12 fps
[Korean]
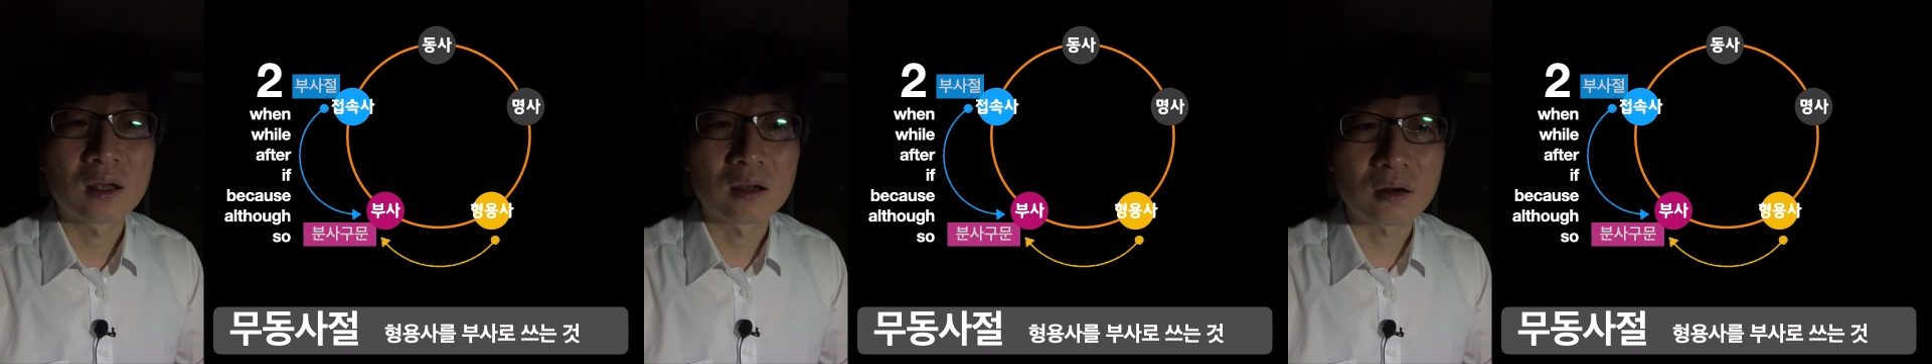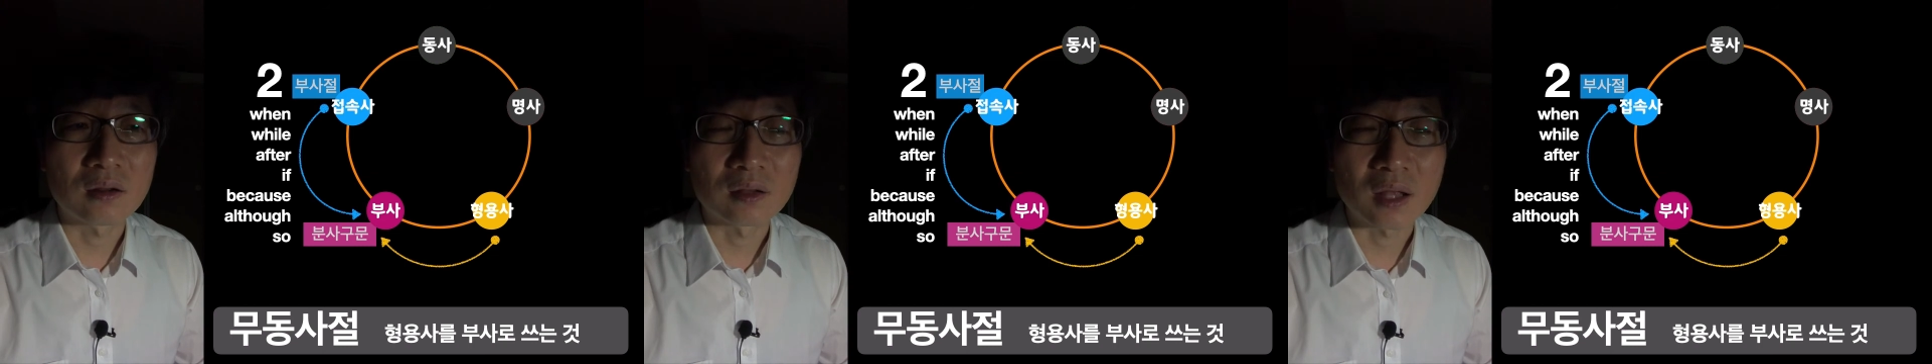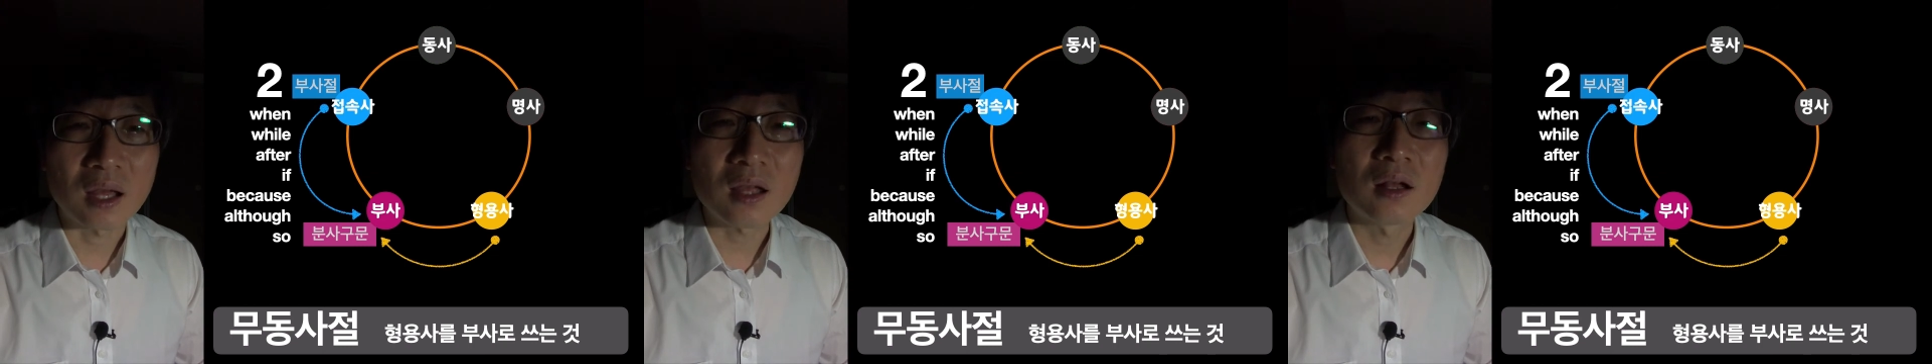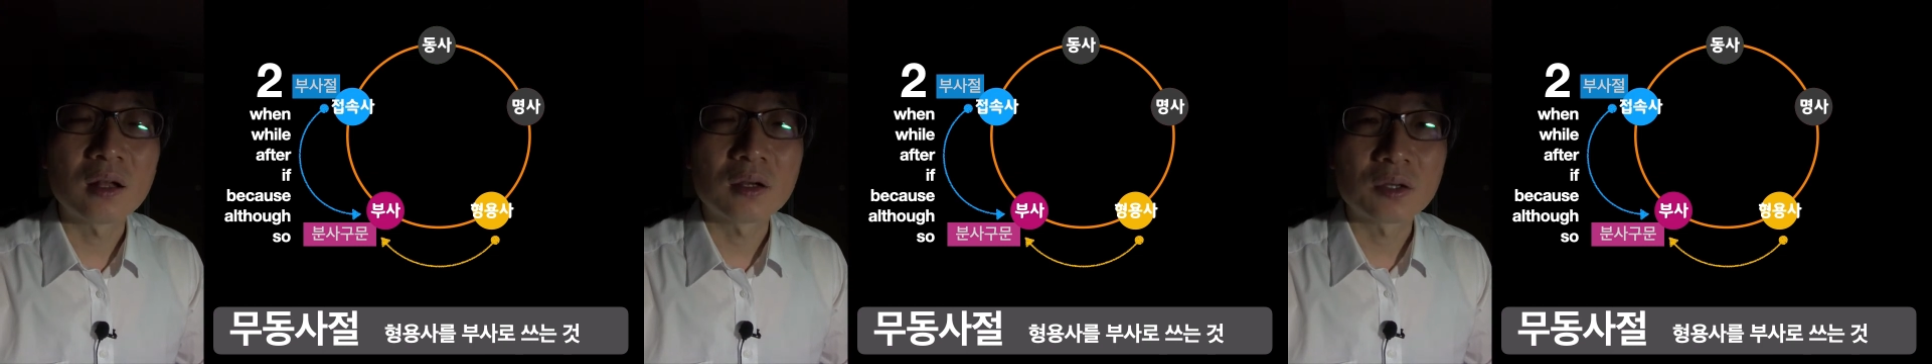그런데
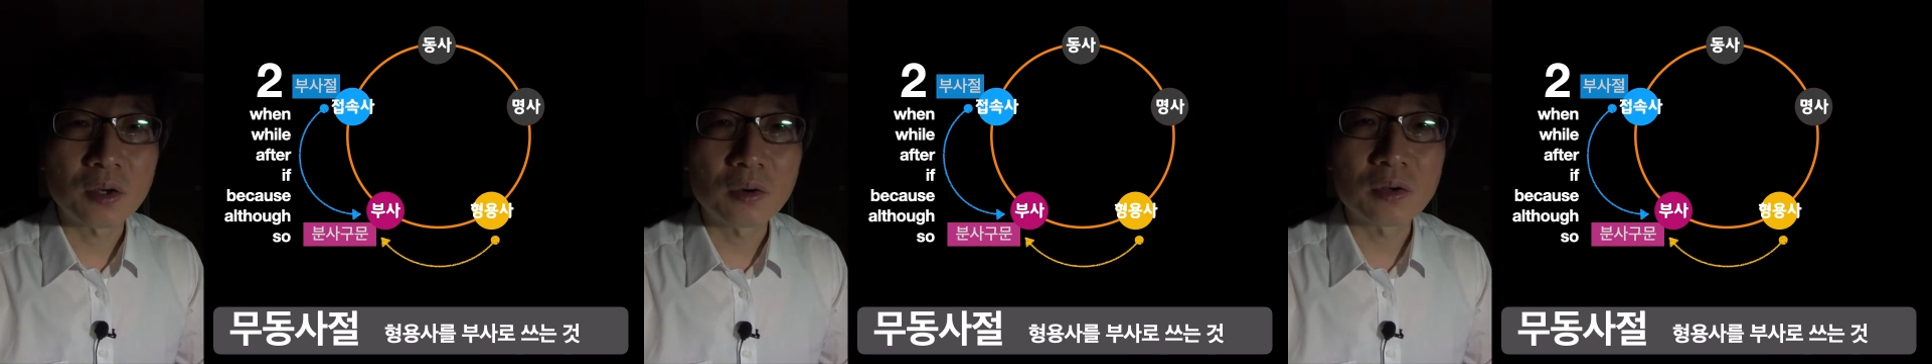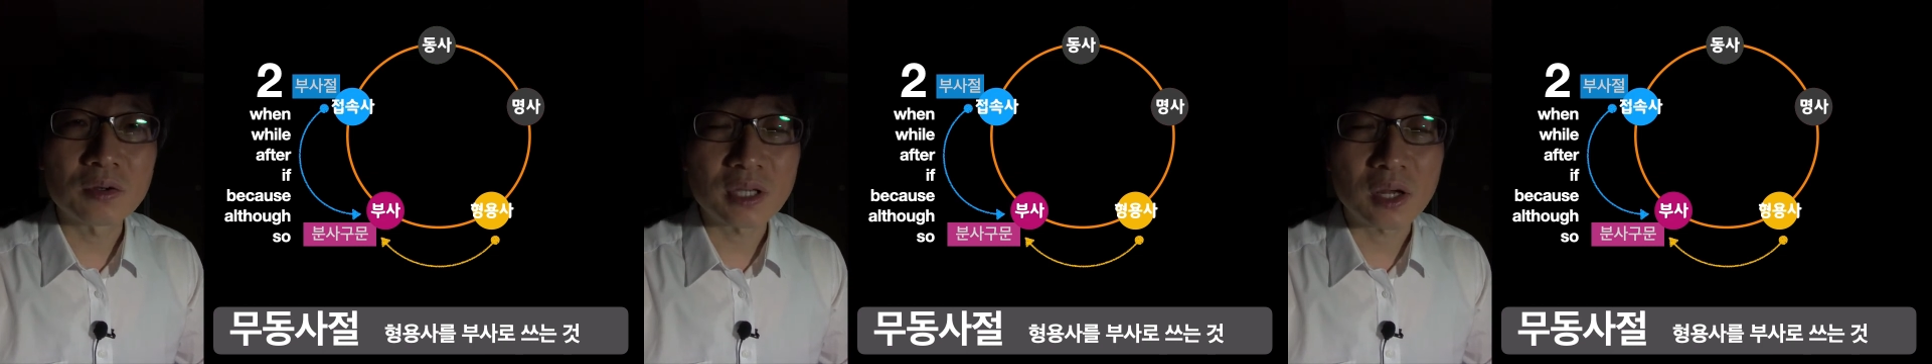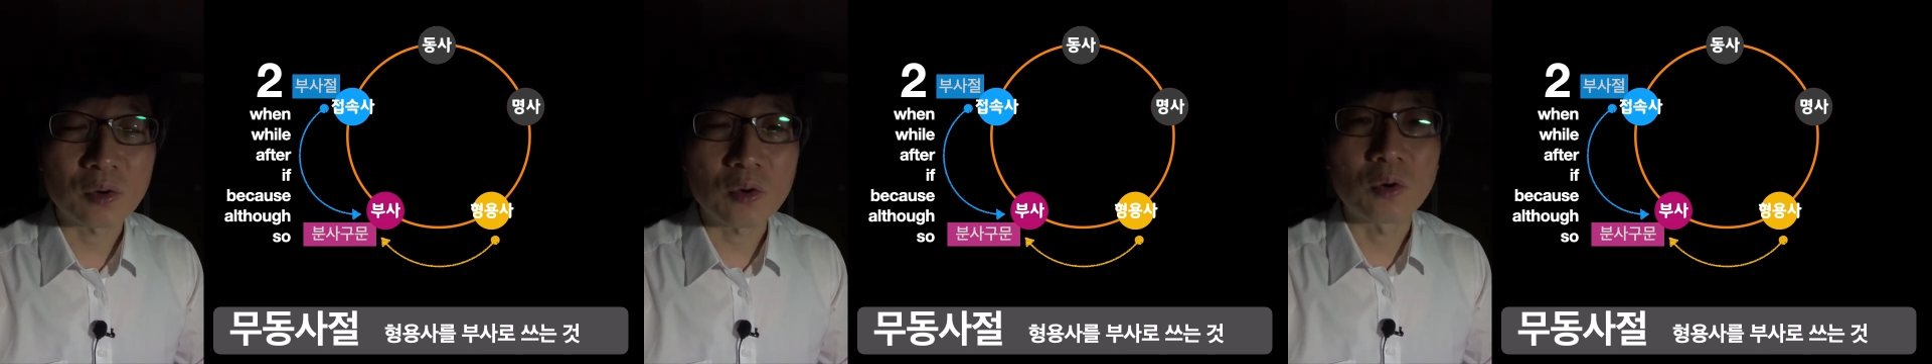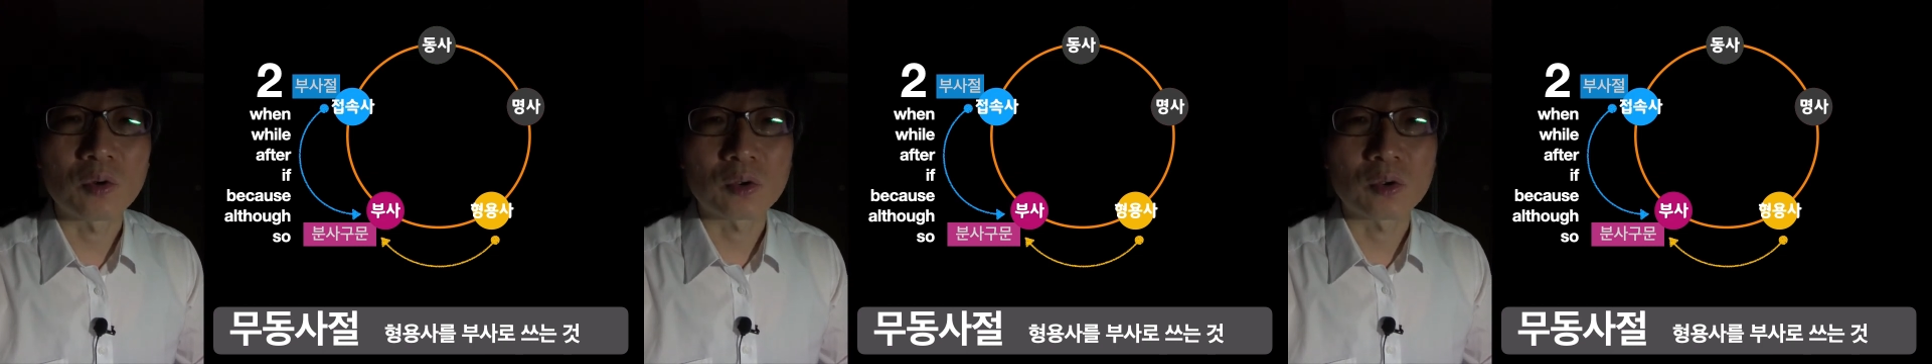형용사로